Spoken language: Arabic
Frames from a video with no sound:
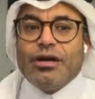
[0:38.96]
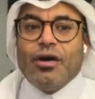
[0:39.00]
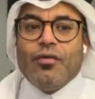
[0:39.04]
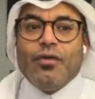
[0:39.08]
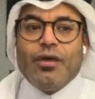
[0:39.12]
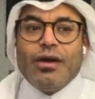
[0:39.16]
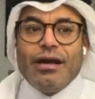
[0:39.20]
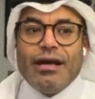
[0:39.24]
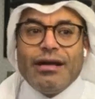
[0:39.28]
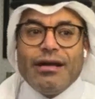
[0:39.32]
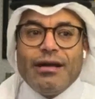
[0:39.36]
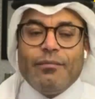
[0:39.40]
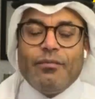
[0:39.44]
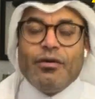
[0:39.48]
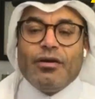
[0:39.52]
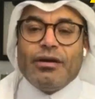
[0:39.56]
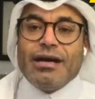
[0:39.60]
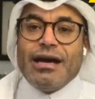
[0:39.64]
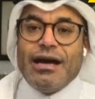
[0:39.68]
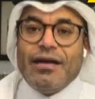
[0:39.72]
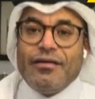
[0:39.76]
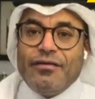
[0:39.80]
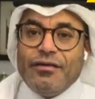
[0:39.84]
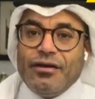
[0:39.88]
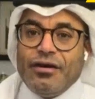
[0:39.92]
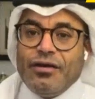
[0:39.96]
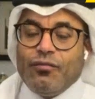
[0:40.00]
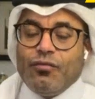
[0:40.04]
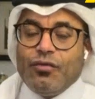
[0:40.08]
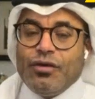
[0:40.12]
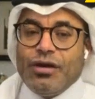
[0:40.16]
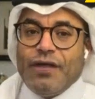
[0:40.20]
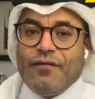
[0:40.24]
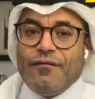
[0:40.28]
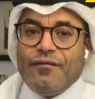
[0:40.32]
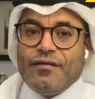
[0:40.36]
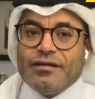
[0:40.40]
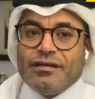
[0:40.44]
ولا نملك هذه
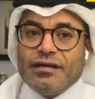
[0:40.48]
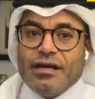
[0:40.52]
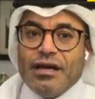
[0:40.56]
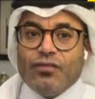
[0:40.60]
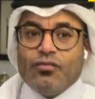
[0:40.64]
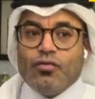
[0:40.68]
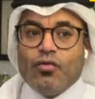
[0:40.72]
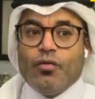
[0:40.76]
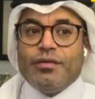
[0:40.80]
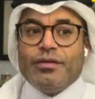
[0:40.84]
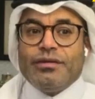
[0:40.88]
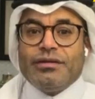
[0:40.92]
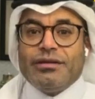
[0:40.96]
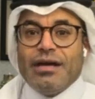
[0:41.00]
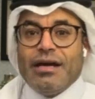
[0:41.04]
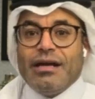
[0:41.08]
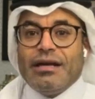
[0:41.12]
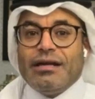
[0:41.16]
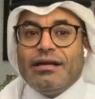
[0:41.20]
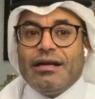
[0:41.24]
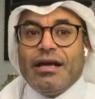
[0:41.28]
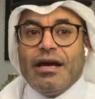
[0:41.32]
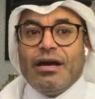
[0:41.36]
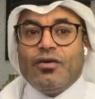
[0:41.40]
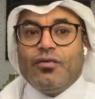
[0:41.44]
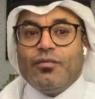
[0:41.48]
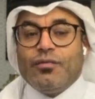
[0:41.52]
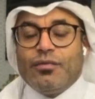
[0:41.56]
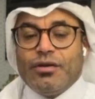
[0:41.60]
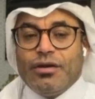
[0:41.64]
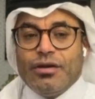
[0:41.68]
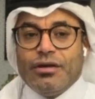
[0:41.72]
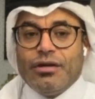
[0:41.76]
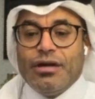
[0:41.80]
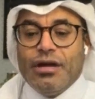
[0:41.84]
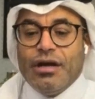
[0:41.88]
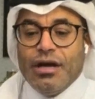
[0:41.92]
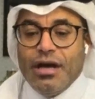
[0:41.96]
المنافسات وبالتالي لا
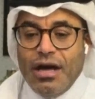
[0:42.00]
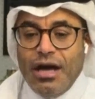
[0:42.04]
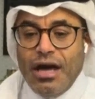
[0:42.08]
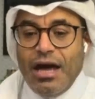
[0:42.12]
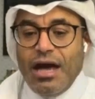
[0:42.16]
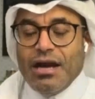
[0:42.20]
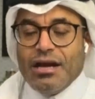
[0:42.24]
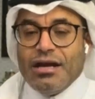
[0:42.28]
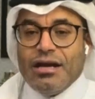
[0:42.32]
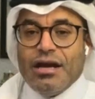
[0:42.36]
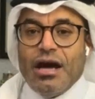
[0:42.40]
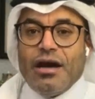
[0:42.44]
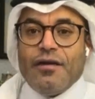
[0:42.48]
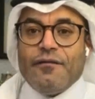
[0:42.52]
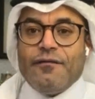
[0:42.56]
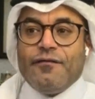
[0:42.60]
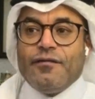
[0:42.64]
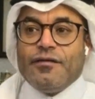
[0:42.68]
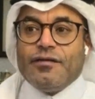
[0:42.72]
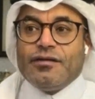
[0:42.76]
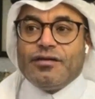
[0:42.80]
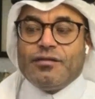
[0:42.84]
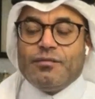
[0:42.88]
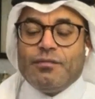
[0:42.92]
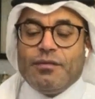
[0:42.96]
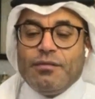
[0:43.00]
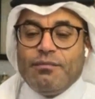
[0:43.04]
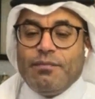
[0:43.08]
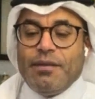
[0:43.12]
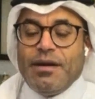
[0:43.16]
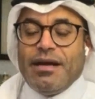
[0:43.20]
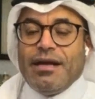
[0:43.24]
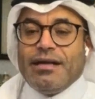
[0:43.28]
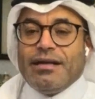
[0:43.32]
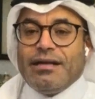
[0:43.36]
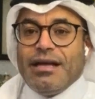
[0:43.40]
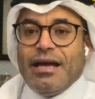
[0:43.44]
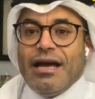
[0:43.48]
يمكن أن نقفز من
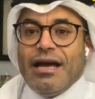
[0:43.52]
بلد لا